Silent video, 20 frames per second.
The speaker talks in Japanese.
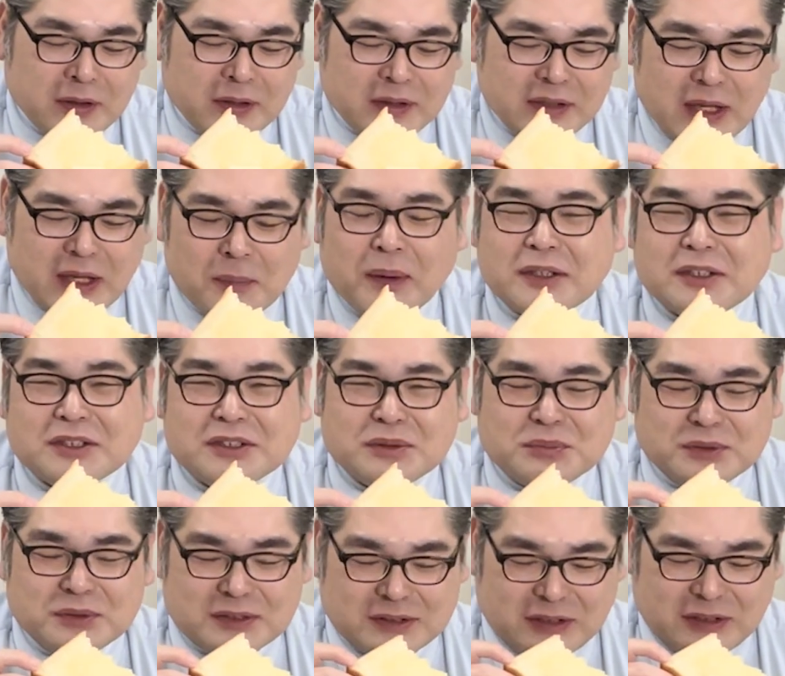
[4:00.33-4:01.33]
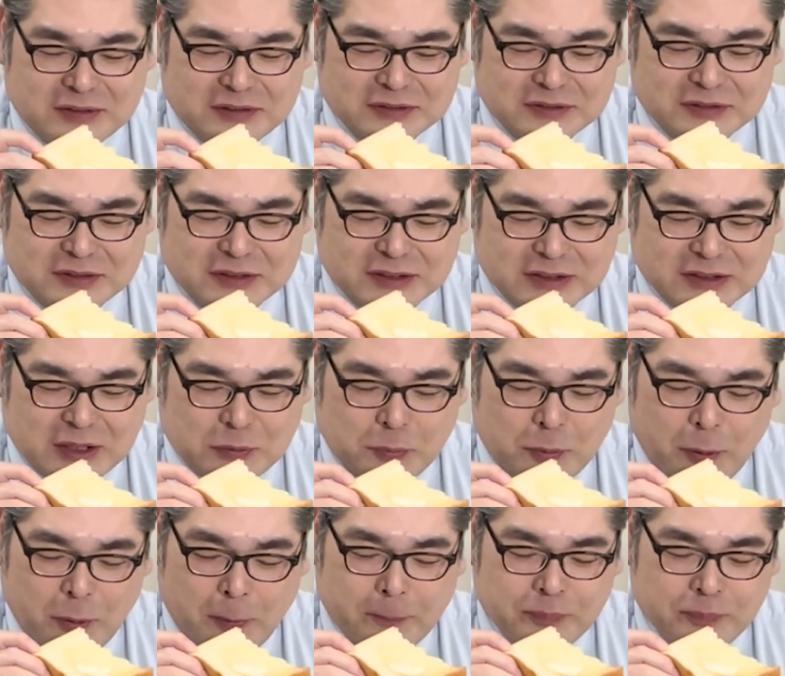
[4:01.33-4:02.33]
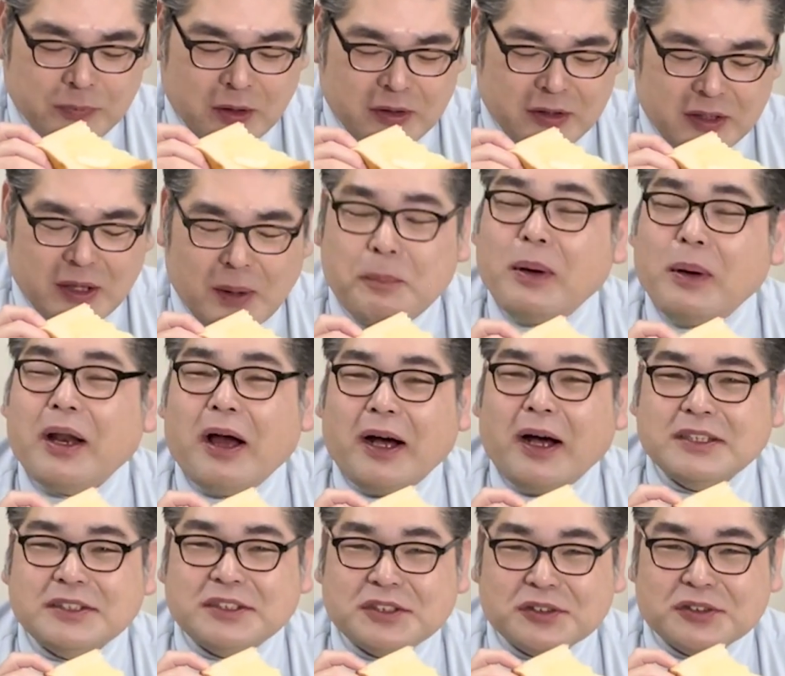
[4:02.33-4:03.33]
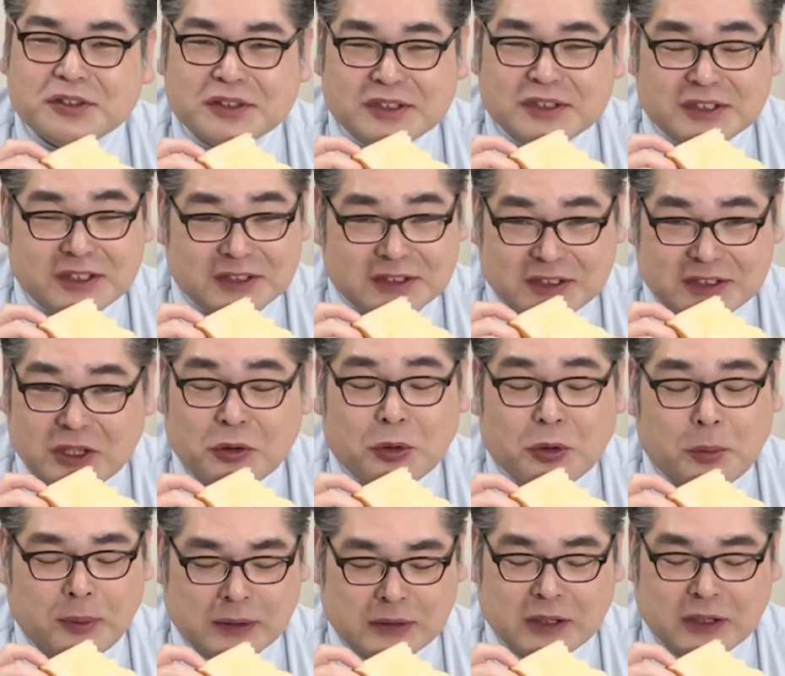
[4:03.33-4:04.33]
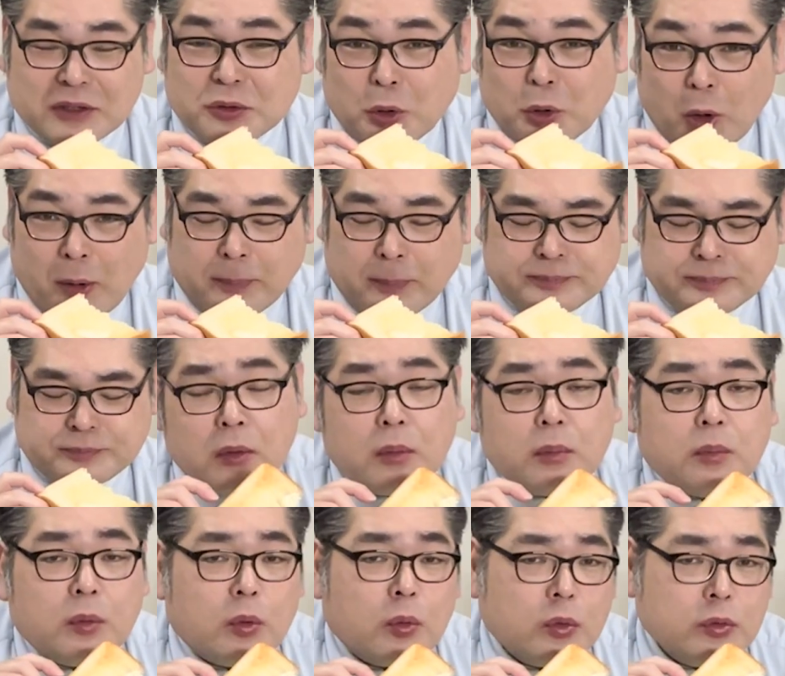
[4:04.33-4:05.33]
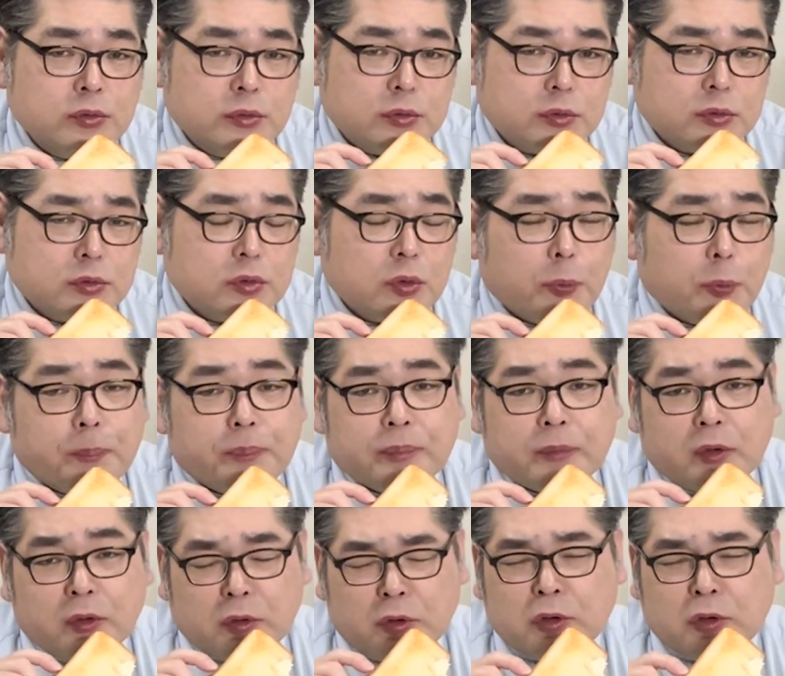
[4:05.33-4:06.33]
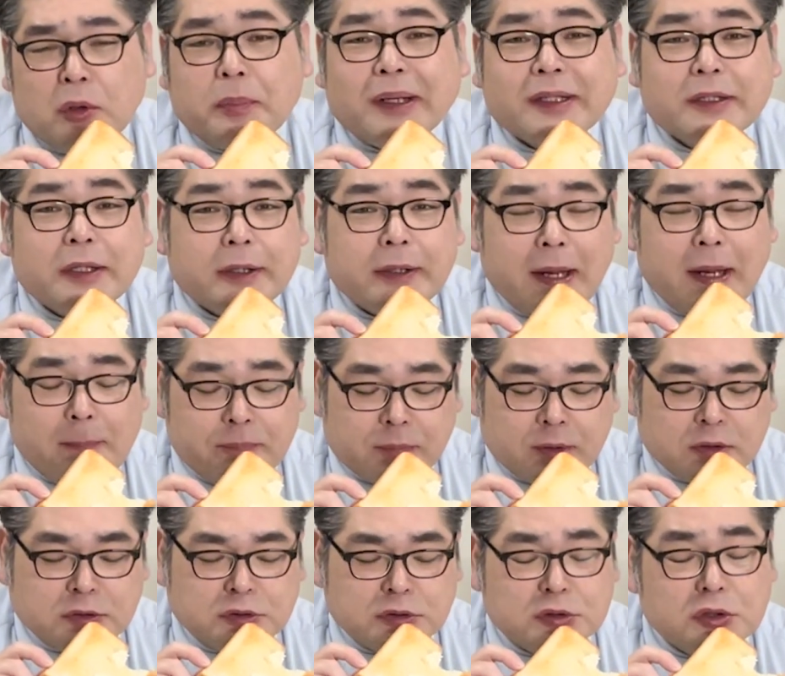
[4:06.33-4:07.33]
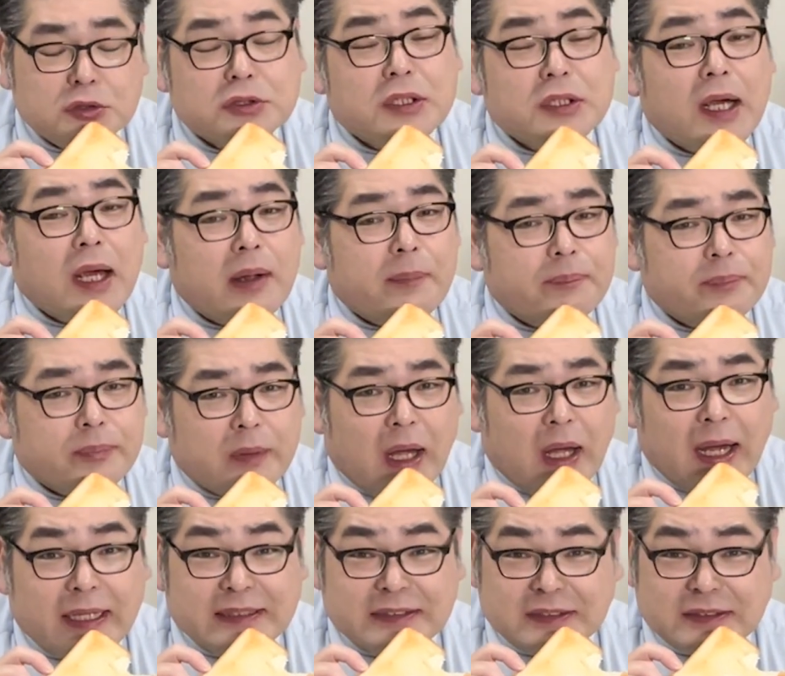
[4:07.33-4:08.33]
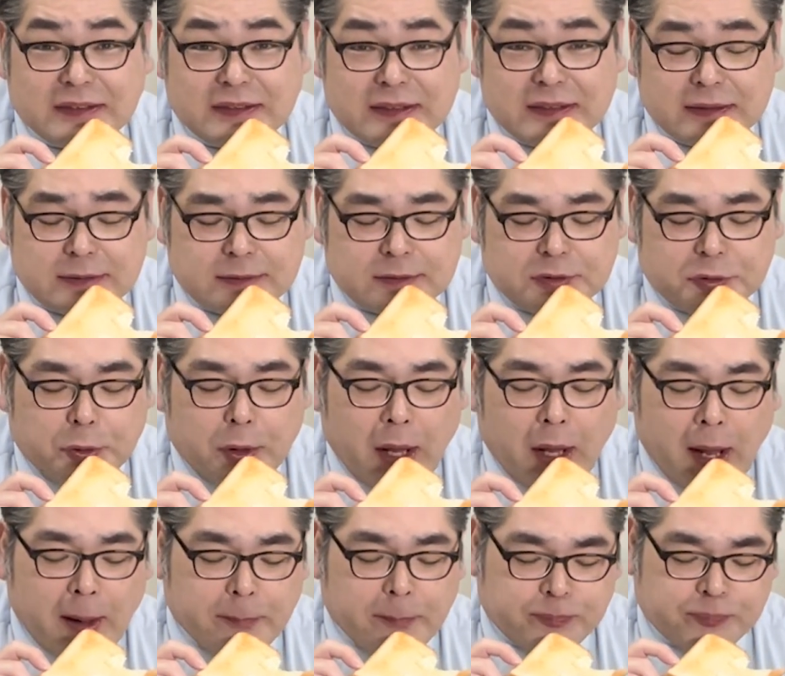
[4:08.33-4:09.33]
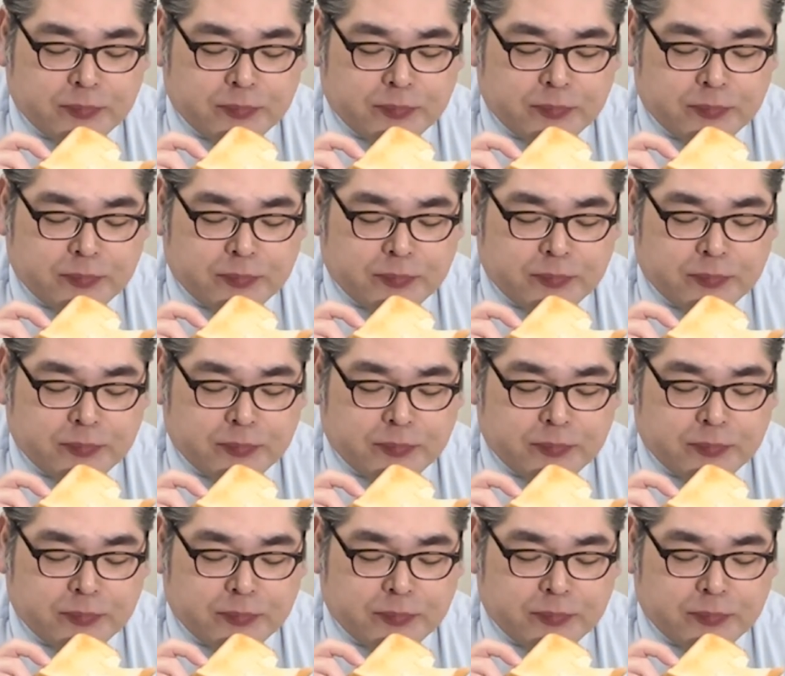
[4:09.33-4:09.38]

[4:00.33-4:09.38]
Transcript: 生クリーム使ってるんですけども、やっぱり相性いいですね、このバターと。もうほんと、このバターね、くどさがないんですよね。